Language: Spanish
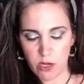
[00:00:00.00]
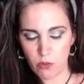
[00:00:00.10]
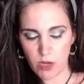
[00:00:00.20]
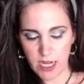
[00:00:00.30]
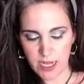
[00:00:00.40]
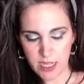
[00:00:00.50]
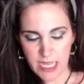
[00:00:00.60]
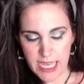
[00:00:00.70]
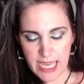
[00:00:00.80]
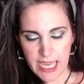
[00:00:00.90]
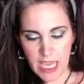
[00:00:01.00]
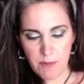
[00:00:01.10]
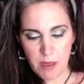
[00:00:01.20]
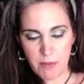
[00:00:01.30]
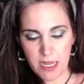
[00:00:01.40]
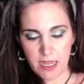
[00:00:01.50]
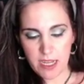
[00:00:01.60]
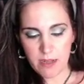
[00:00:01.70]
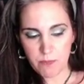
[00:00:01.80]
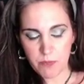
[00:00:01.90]
lugar, y me
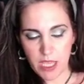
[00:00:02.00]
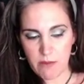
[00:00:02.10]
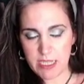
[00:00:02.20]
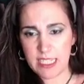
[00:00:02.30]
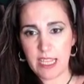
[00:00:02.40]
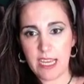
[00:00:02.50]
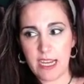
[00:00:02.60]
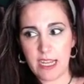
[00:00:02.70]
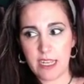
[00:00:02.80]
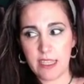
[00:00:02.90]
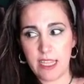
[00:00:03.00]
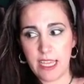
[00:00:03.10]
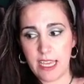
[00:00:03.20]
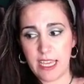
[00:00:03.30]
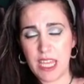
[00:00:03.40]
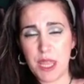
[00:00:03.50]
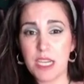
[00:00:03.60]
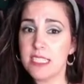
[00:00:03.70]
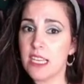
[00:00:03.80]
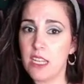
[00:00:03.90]
marca que vas a dejar de
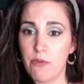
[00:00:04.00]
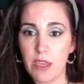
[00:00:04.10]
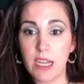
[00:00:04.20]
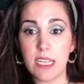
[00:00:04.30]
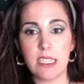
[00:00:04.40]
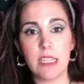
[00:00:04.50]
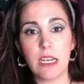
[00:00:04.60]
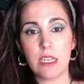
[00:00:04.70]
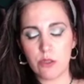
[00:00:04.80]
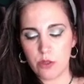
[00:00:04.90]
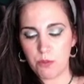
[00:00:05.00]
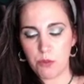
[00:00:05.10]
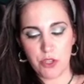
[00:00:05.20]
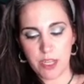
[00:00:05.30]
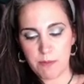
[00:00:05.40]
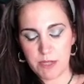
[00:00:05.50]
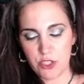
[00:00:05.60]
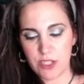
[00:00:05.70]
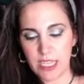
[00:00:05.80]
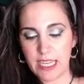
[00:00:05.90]
quizás sacrificarte tanto por otras
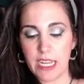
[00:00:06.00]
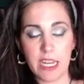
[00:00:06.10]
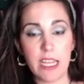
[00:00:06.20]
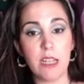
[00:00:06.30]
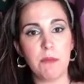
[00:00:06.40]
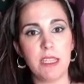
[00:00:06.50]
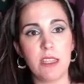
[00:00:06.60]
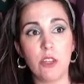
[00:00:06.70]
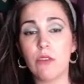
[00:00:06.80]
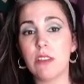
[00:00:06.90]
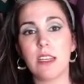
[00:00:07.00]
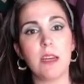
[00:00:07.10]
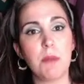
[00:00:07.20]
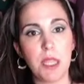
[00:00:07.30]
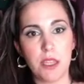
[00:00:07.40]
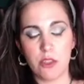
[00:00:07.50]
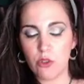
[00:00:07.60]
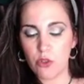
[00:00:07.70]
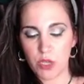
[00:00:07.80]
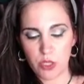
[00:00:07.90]
personas que realmente no están apreciando
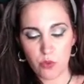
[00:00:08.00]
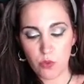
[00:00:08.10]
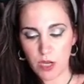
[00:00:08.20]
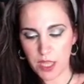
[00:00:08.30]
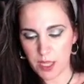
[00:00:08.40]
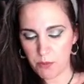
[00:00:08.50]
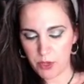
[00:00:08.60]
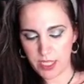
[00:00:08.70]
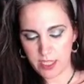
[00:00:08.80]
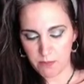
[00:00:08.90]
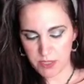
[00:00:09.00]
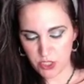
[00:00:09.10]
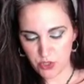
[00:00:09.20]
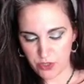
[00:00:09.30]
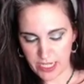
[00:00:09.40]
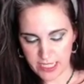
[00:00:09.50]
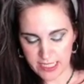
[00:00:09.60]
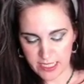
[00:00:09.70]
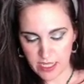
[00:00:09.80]
lo que tú haces por estas personas.